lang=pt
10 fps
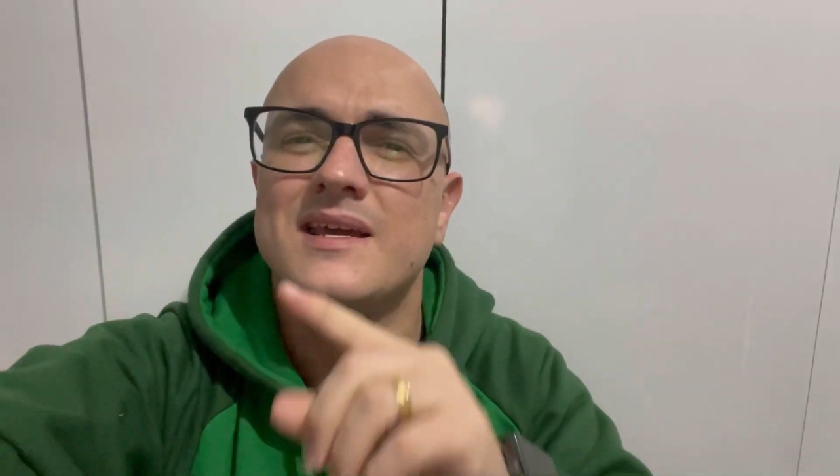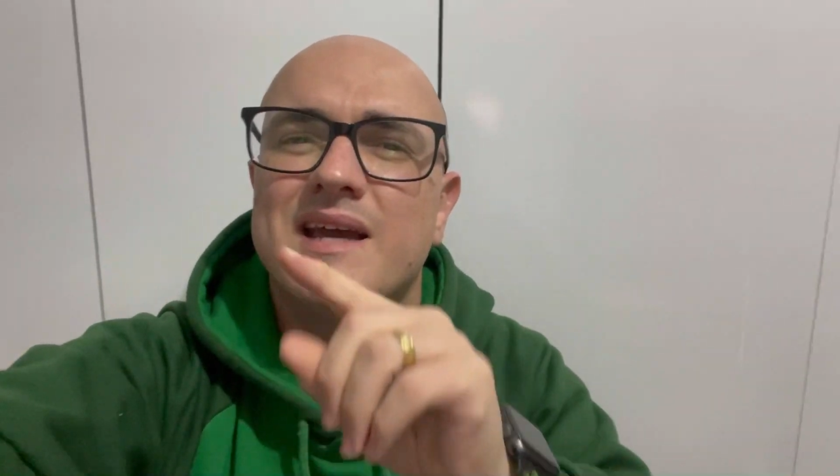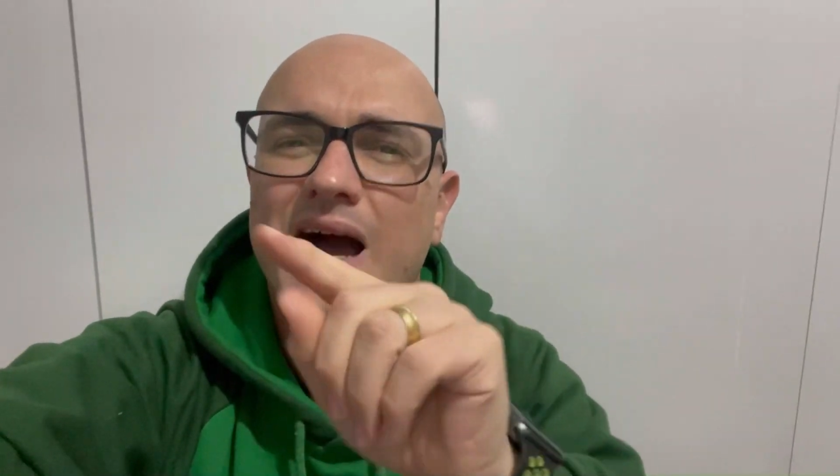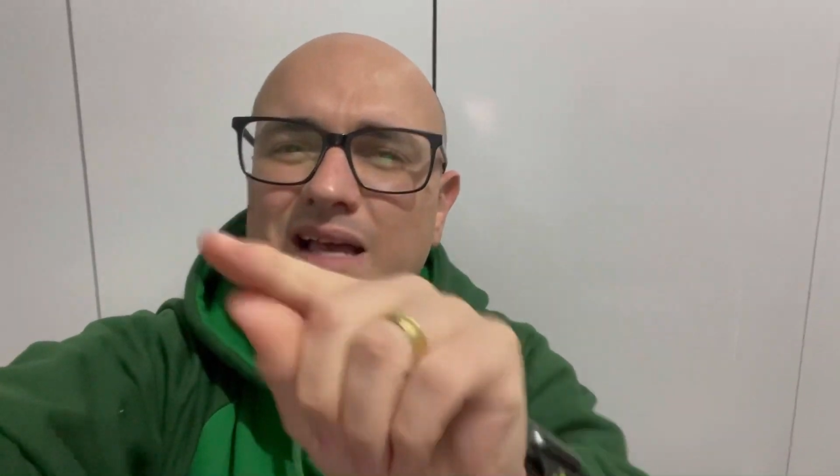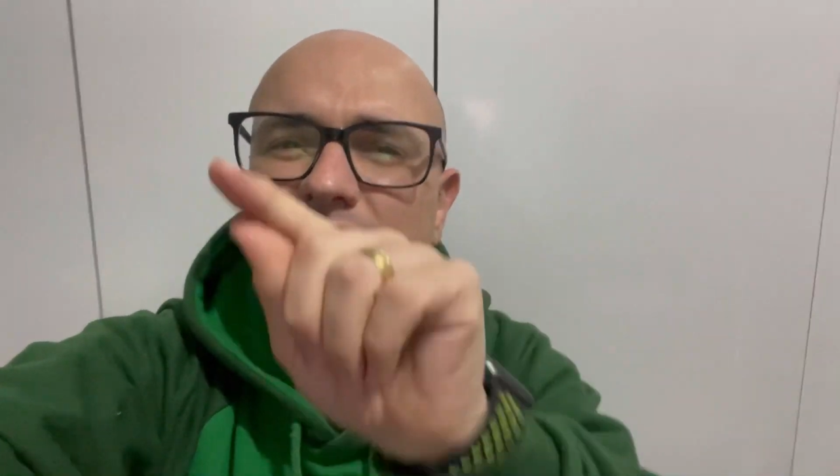
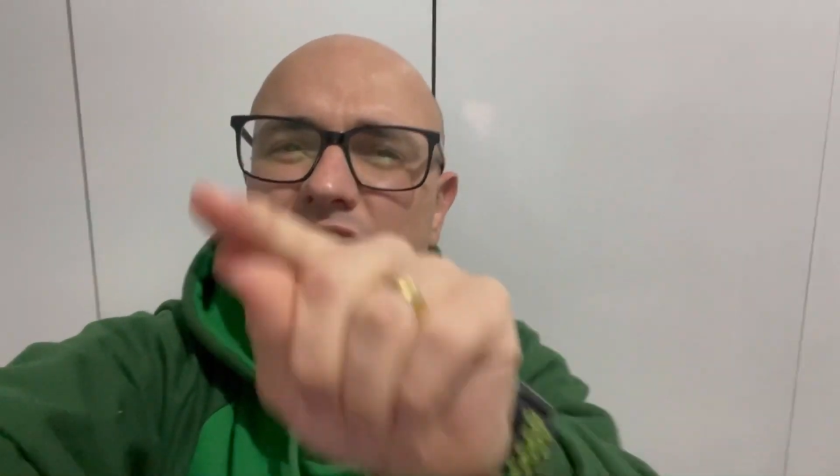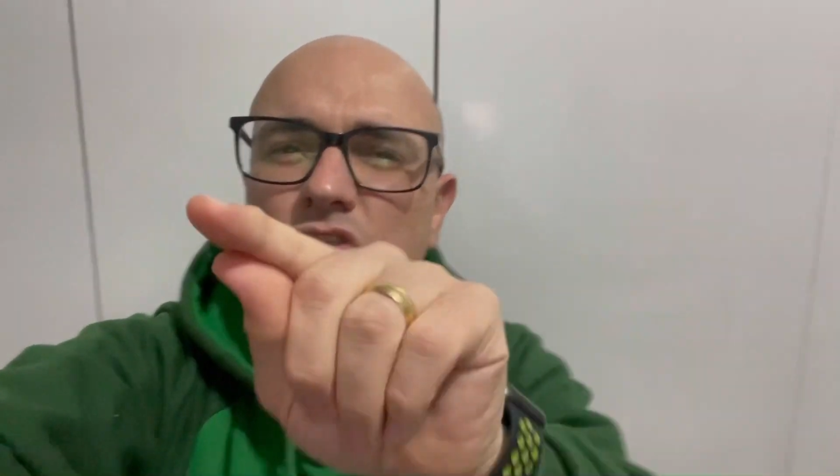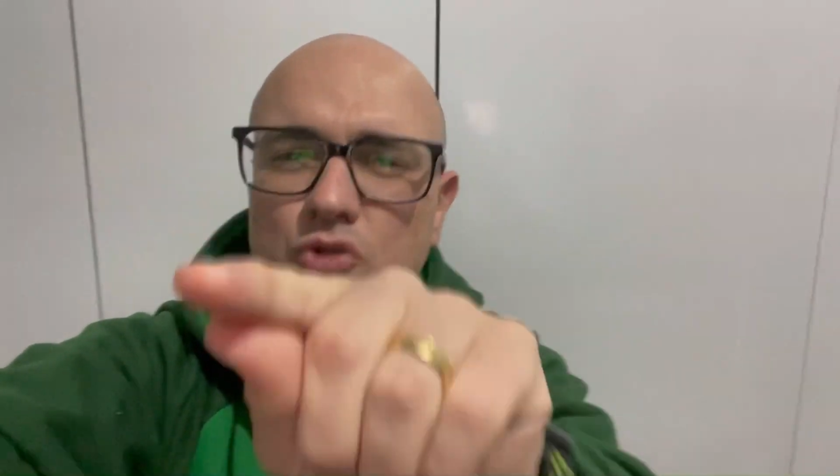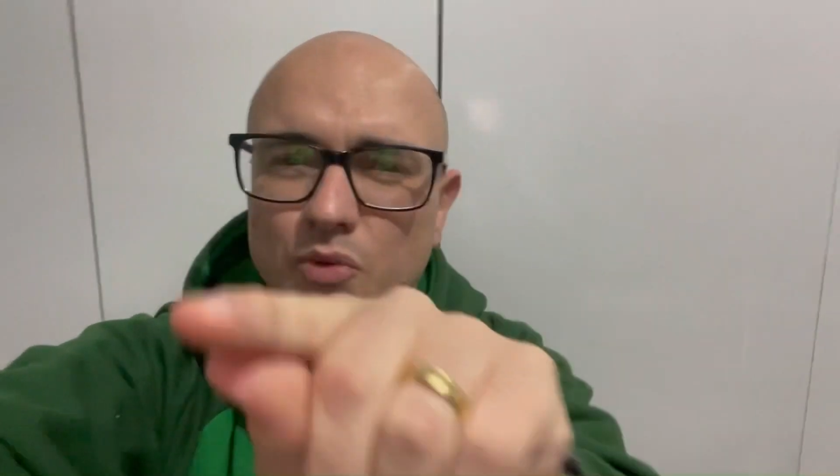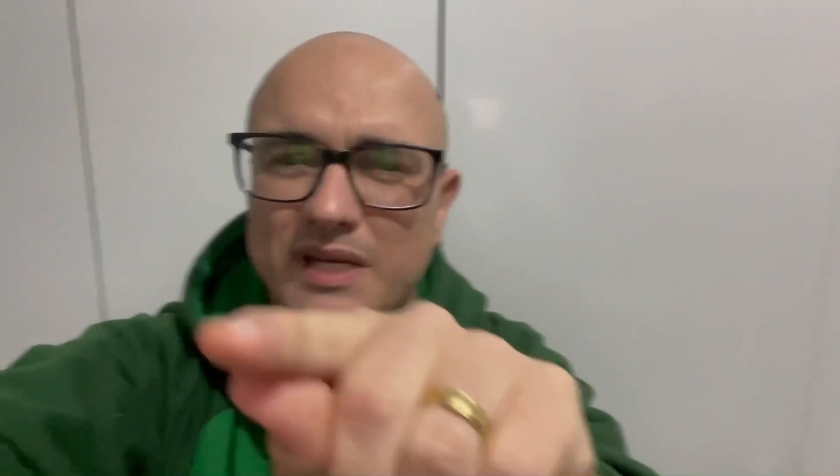gaste a
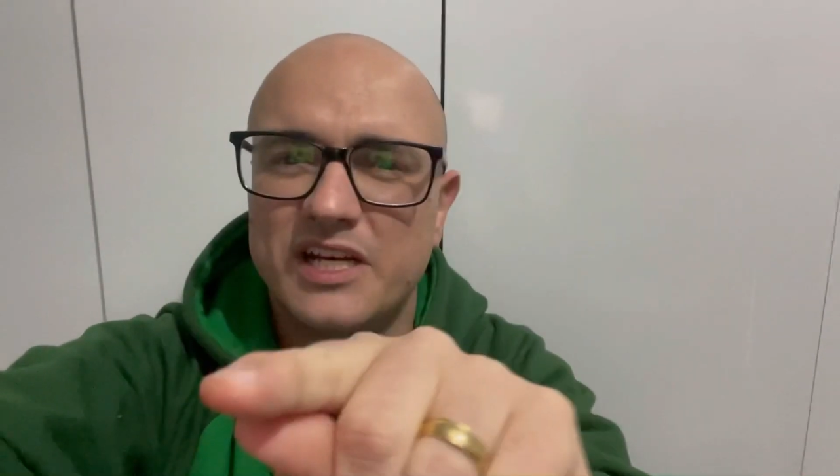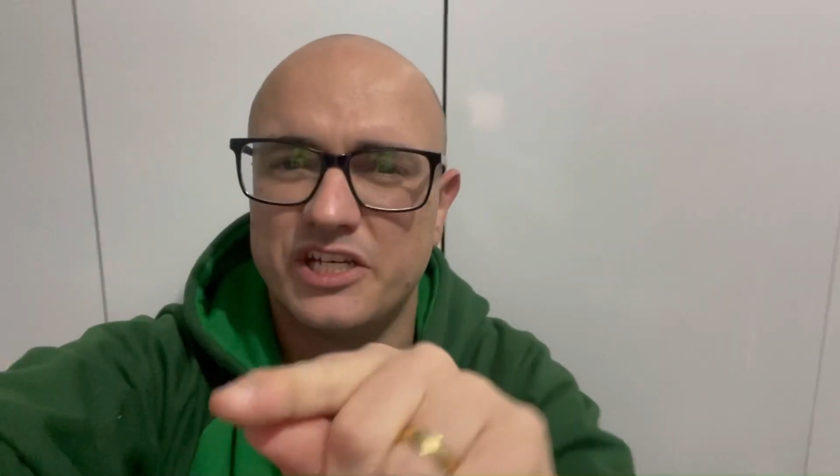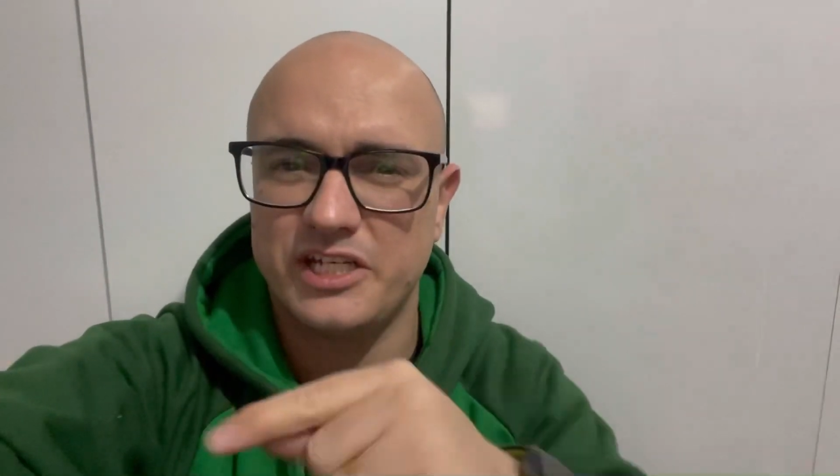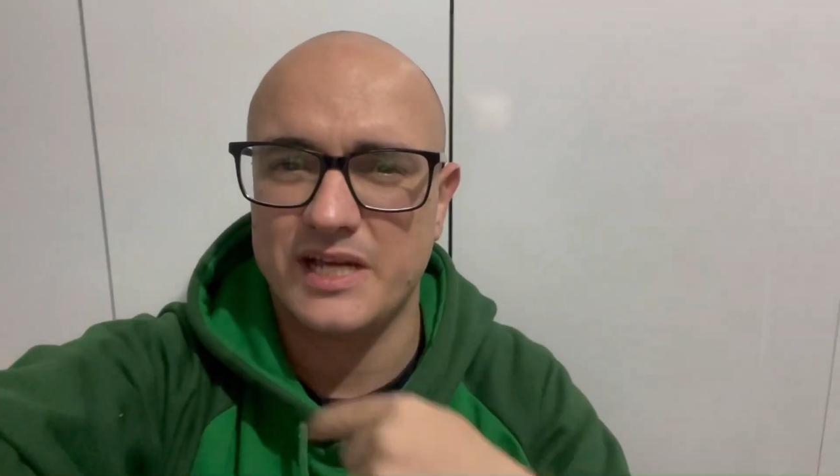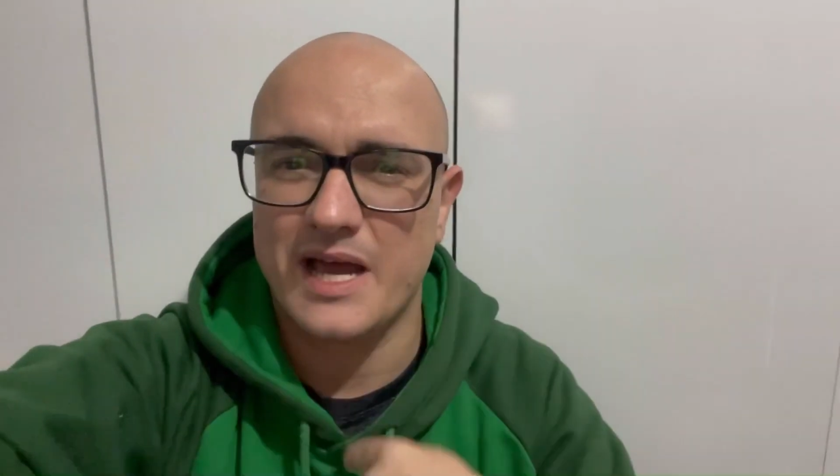sua energia,